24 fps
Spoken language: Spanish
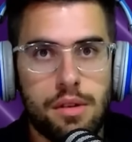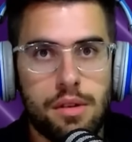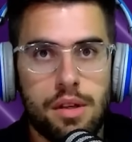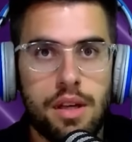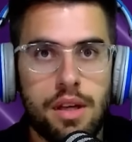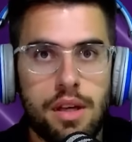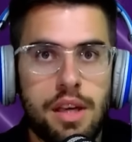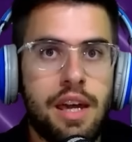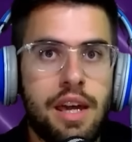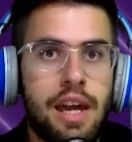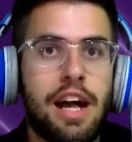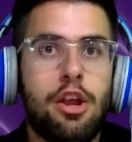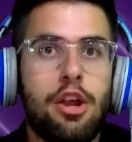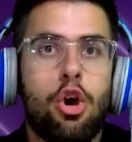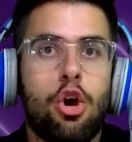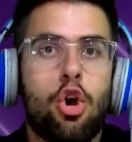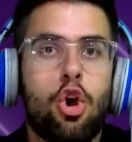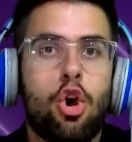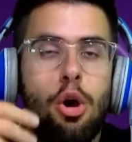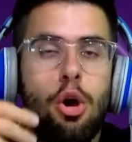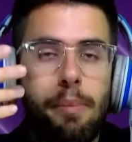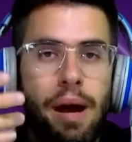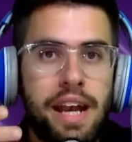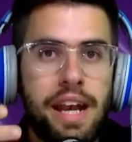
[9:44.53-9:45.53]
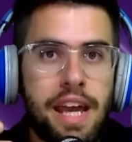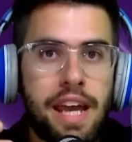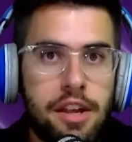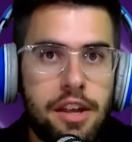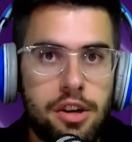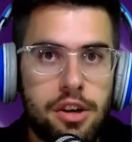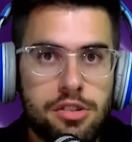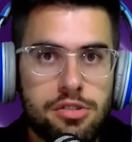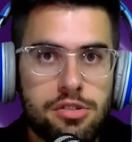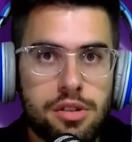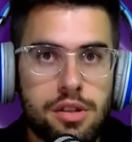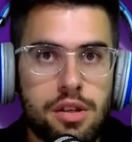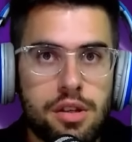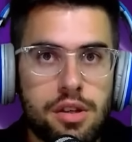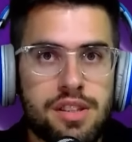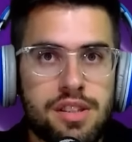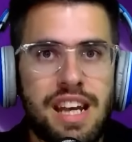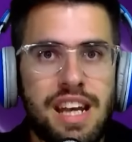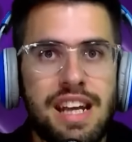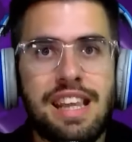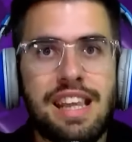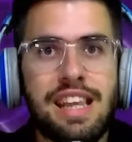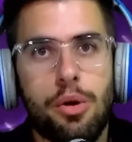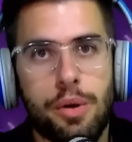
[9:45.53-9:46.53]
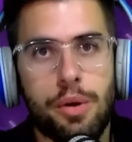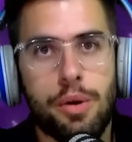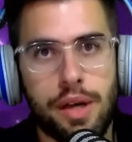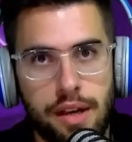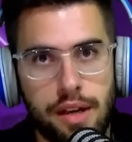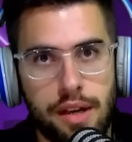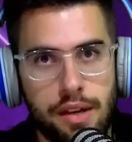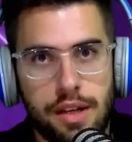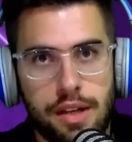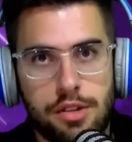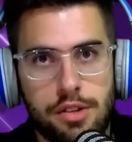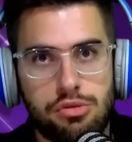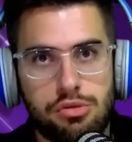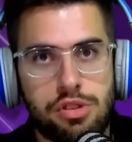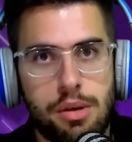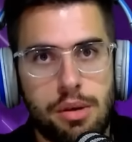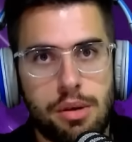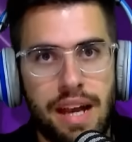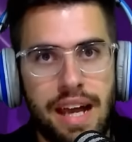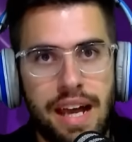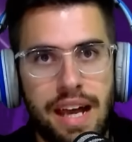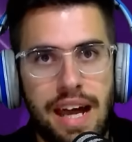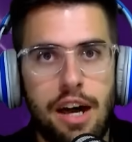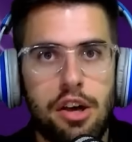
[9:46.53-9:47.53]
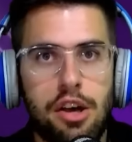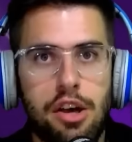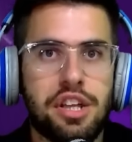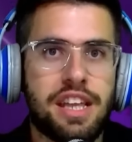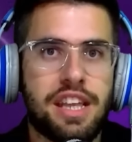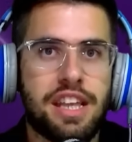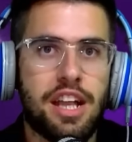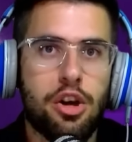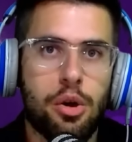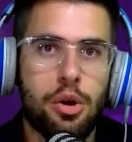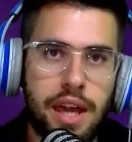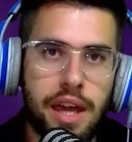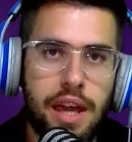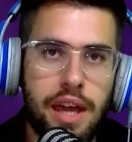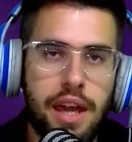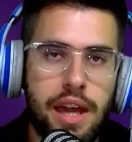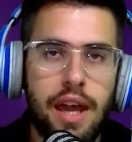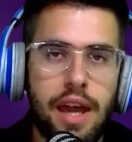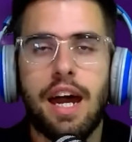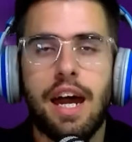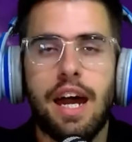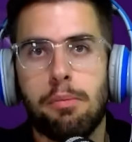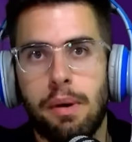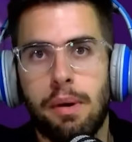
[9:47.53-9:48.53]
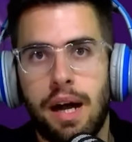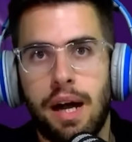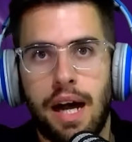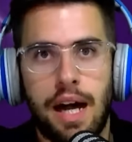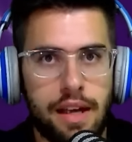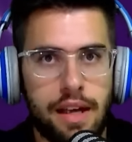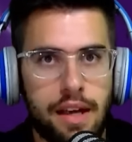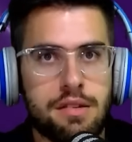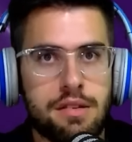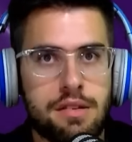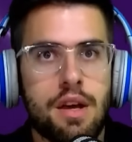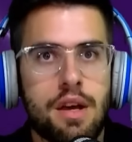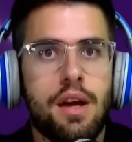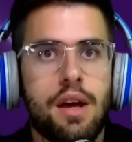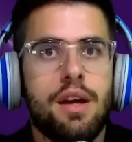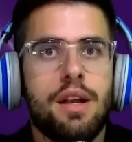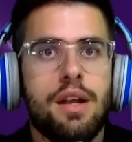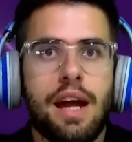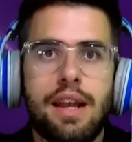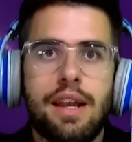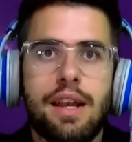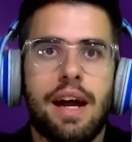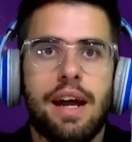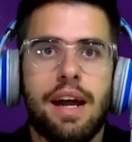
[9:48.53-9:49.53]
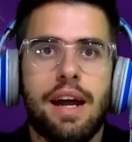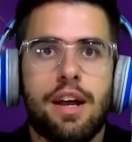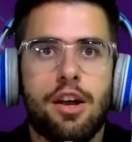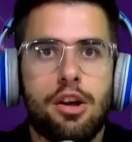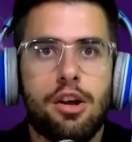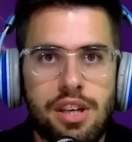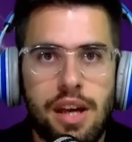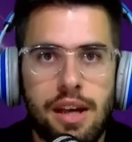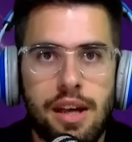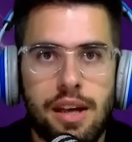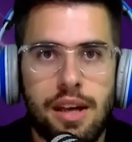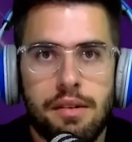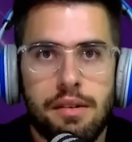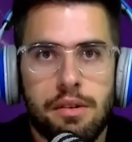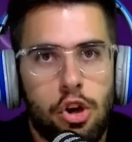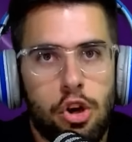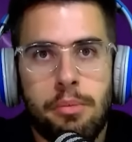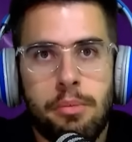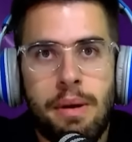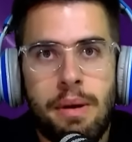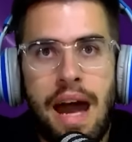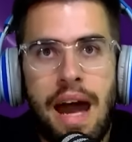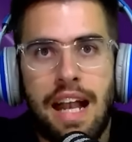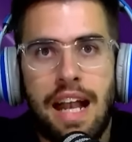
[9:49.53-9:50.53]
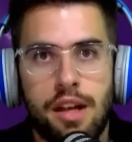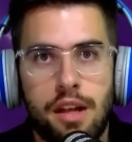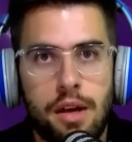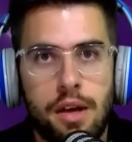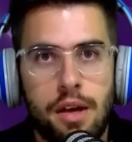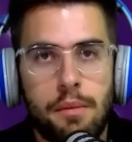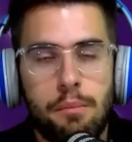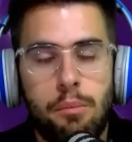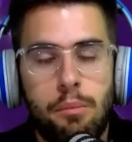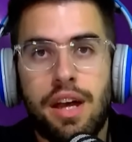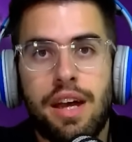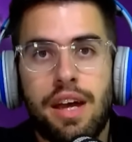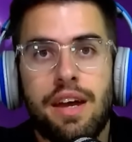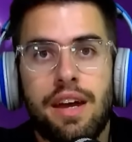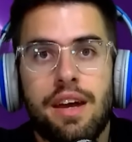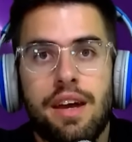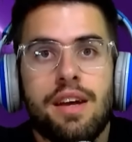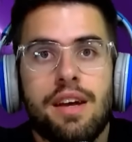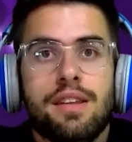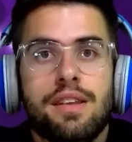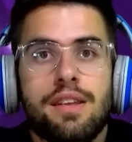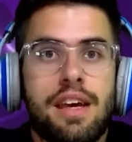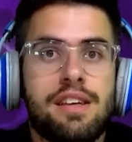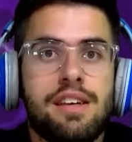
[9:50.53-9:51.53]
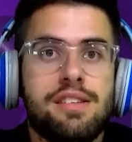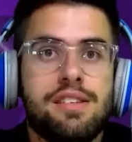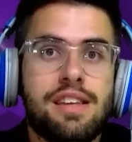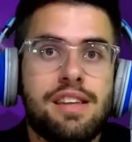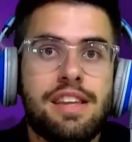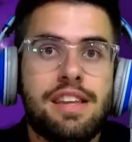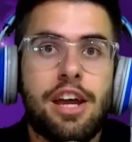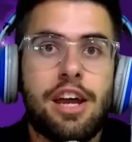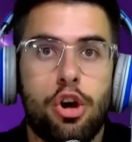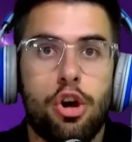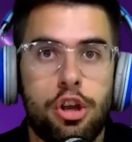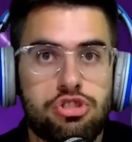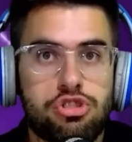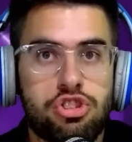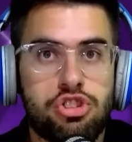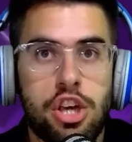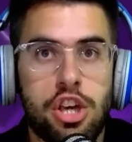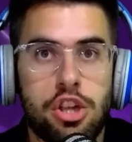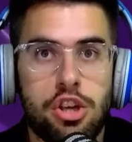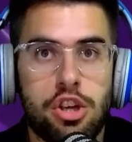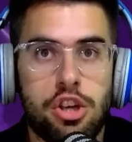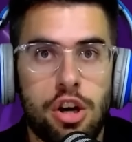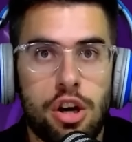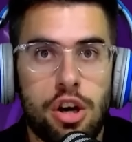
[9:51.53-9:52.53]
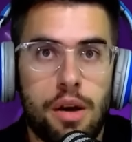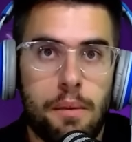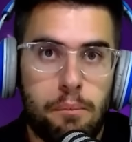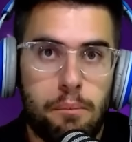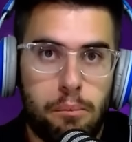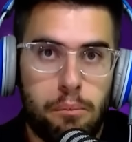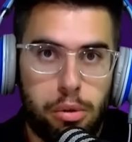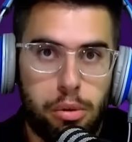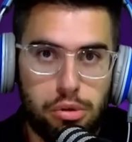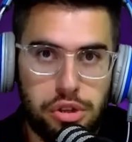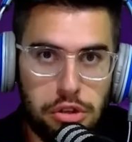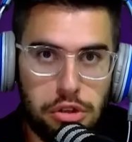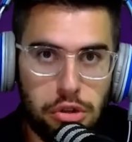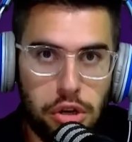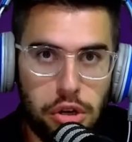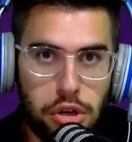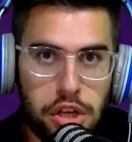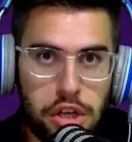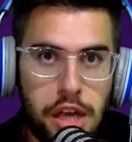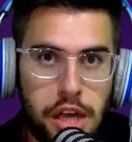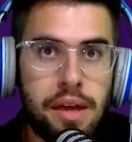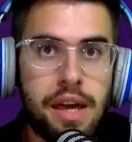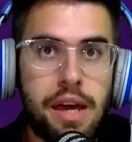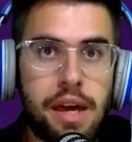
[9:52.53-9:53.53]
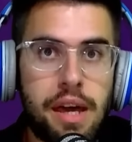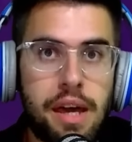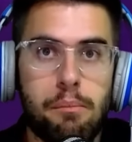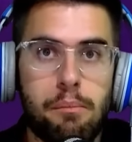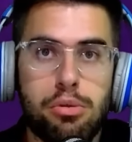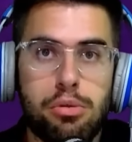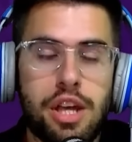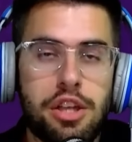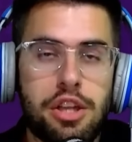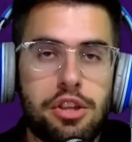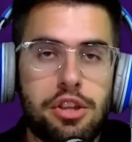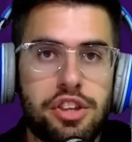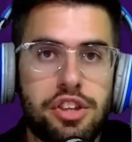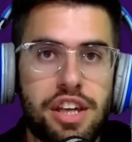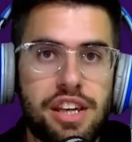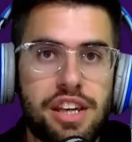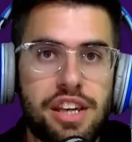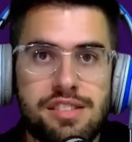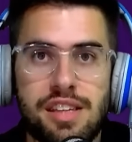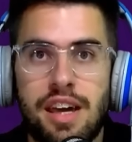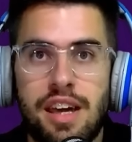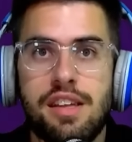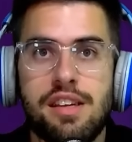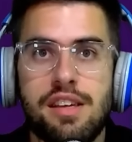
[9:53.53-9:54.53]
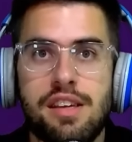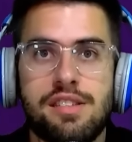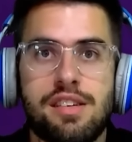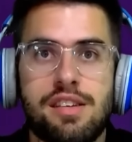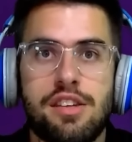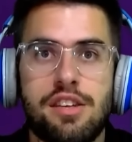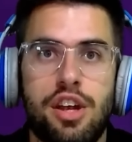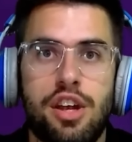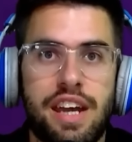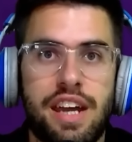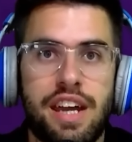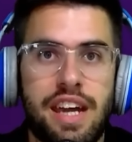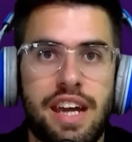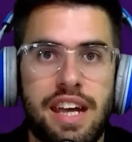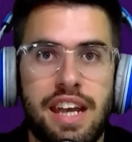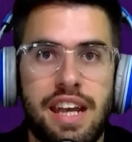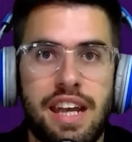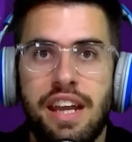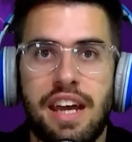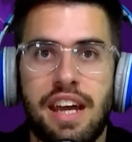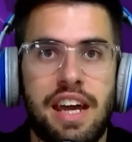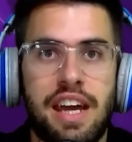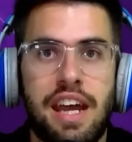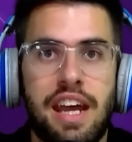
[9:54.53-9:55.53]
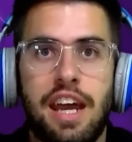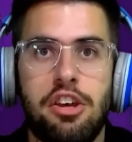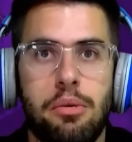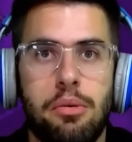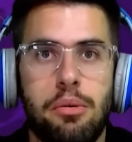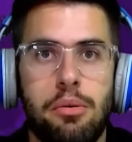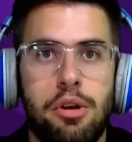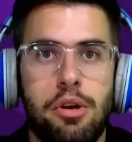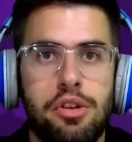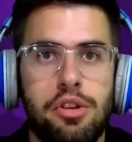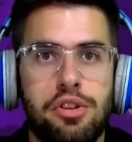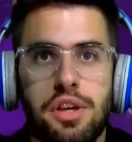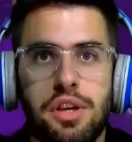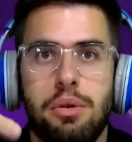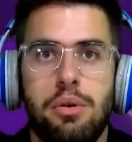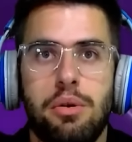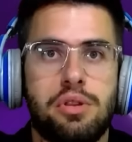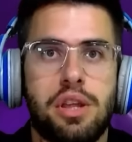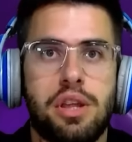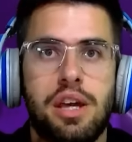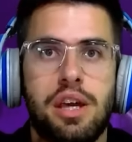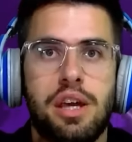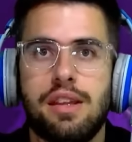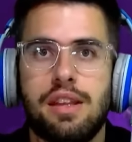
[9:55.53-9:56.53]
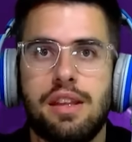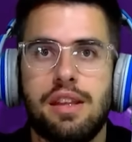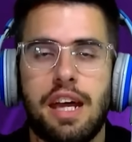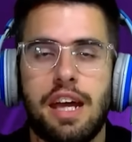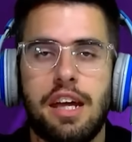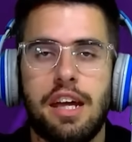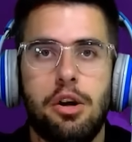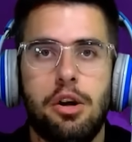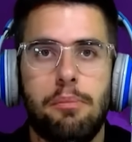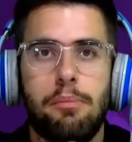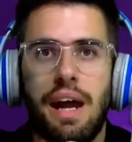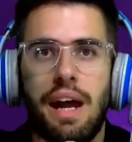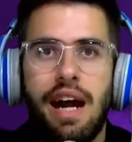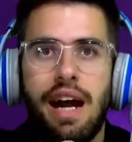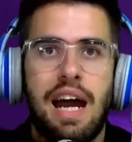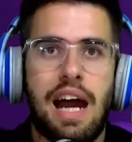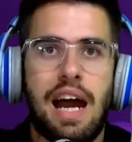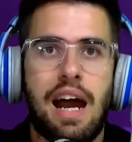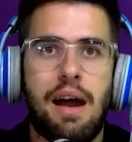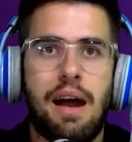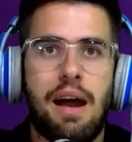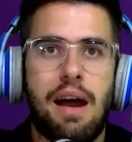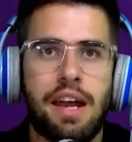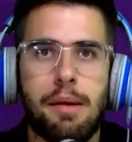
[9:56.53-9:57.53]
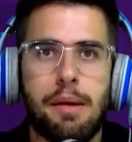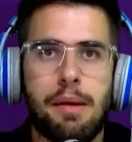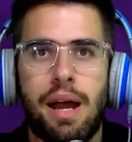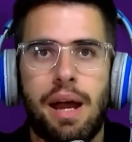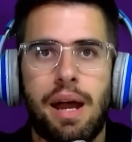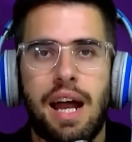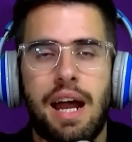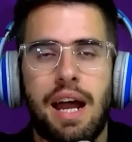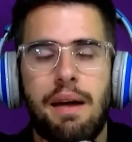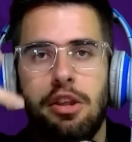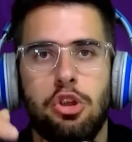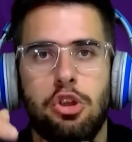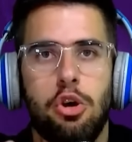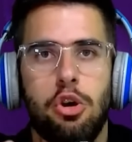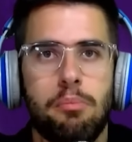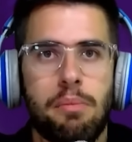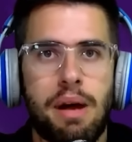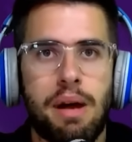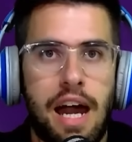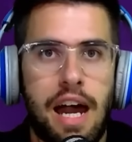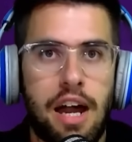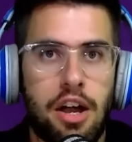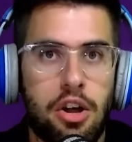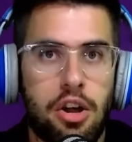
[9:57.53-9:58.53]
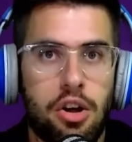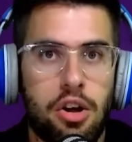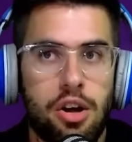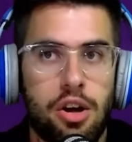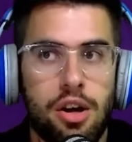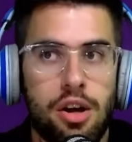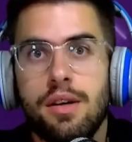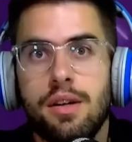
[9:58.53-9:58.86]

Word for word: Y a los compañeros, tratalos bien, a tus empleados, tratalos bien, garpales, la, cosa normal, porque te hiciste conocido puteando ESPN, puteando TIC, diciéndole que eran negreros, monotributistas, que no pagaban, que pagaban dos mangos.